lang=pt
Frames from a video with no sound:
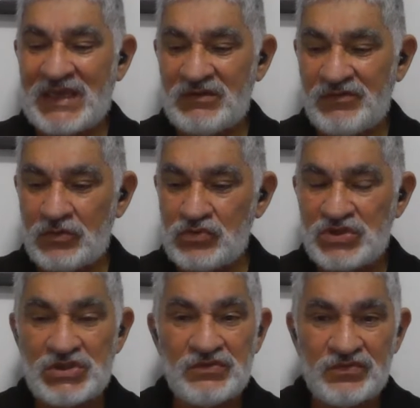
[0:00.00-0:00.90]
estado
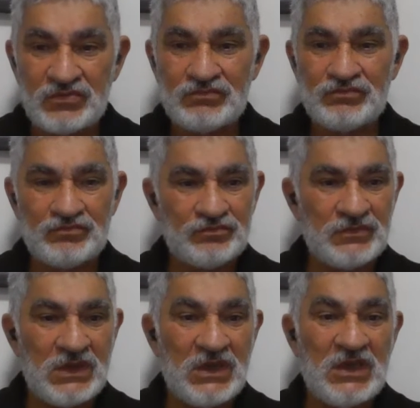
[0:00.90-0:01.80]
evolutivo.
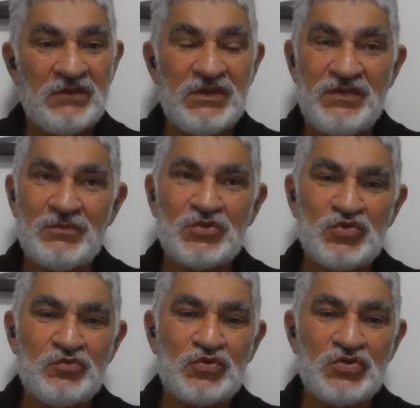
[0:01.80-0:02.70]

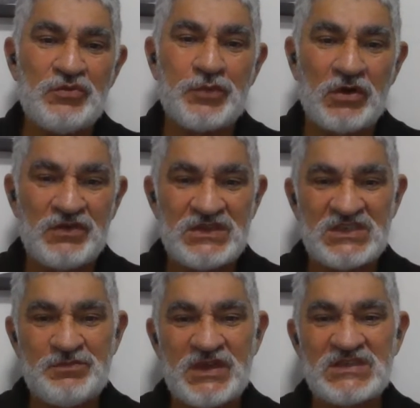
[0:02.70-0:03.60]
Vivemos num mundo de provas
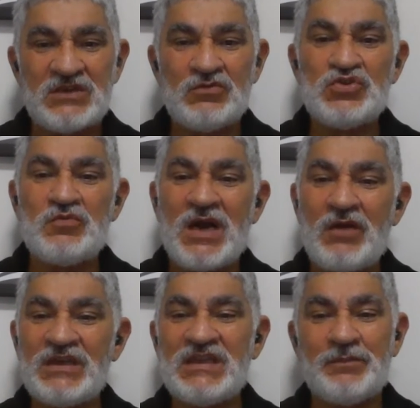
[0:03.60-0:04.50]
e expiação onde o
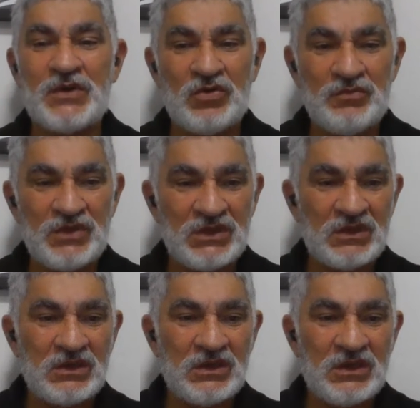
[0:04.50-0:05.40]
mal ainda
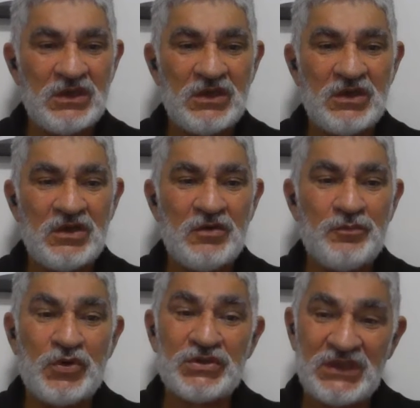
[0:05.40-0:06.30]
predomina.
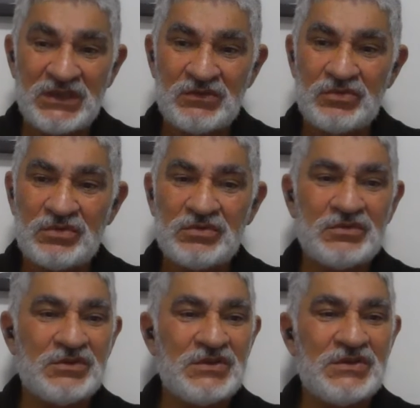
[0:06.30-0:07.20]
Portanto,
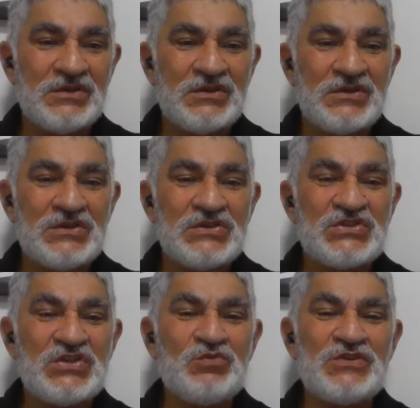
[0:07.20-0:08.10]

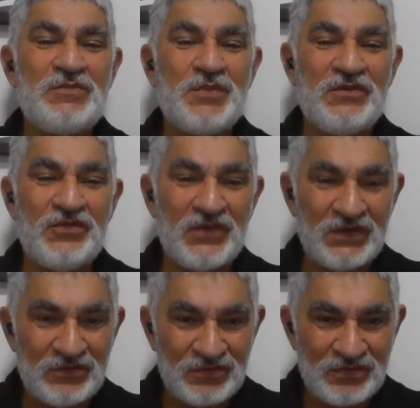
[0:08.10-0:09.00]
somos
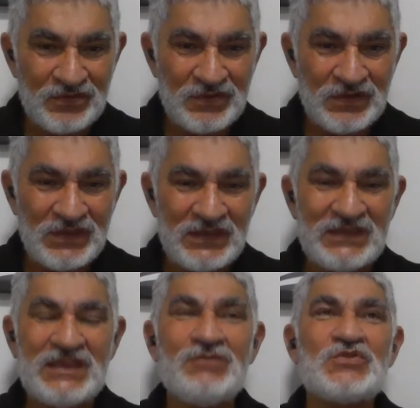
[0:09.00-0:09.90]
imperfeitos
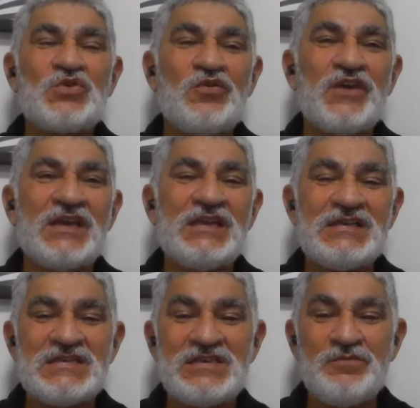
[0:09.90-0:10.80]
e temos
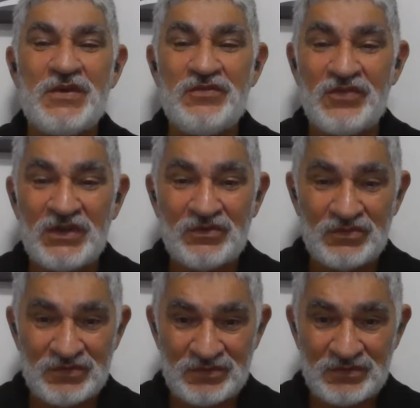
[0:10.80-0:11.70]
governantes
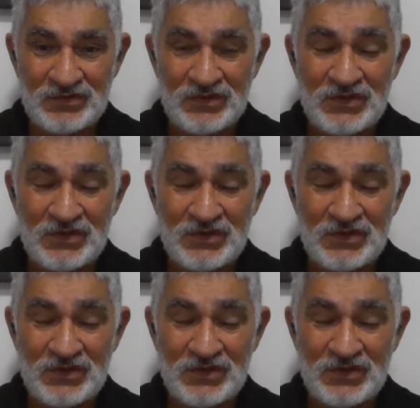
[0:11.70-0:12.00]
imperfeitos.